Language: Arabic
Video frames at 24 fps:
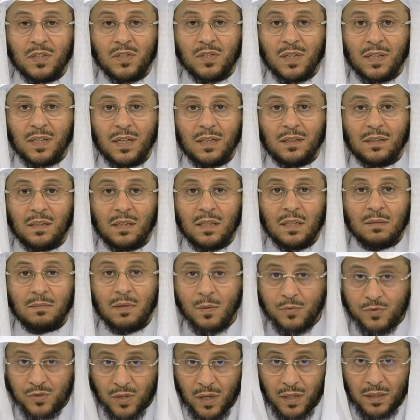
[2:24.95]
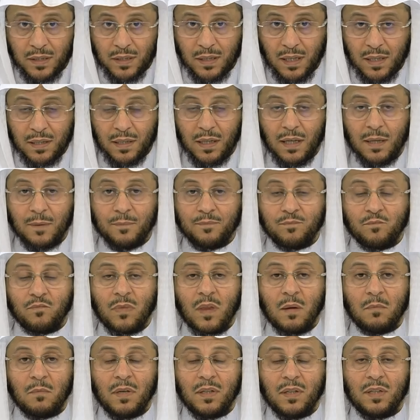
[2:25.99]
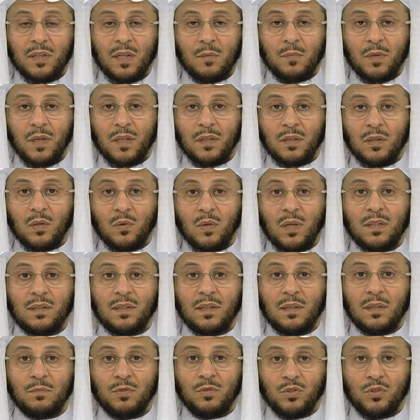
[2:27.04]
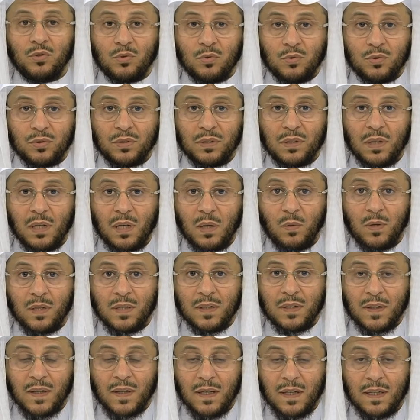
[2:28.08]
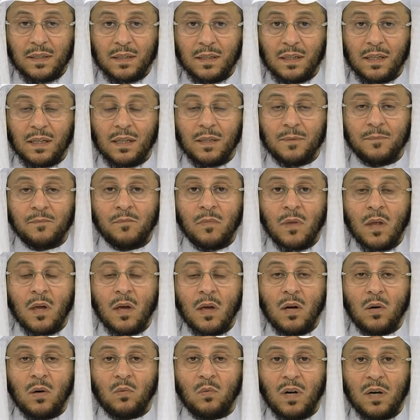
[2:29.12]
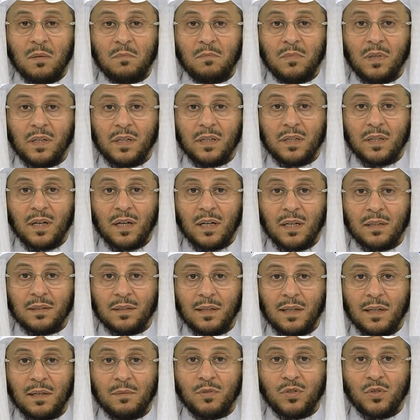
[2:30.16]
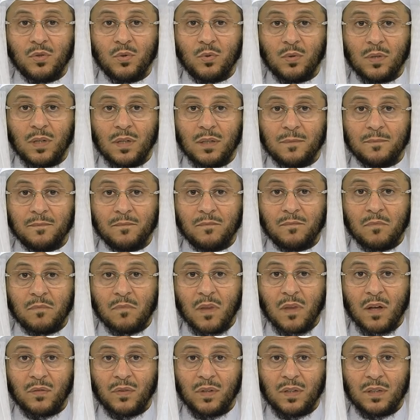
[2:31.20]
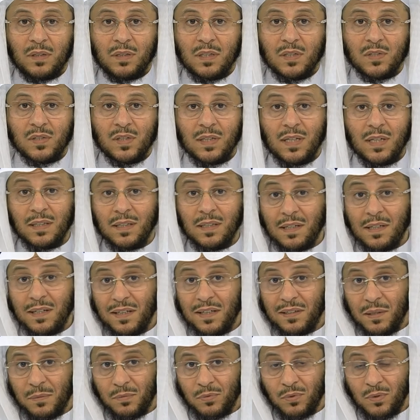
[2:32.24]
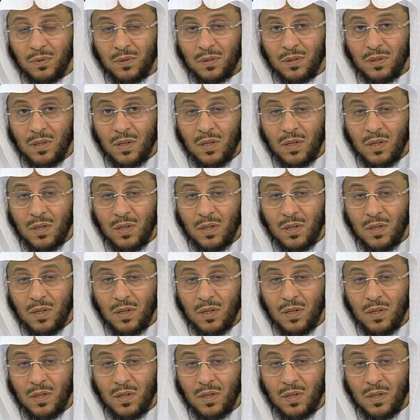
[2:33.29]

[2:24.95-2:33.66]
لصلاة الإمام صحيحة نعم ما دام أنه أتى بشروطها وأركانها وأما إذا أخطأ بالسنن فإن الصلاة لا تبطل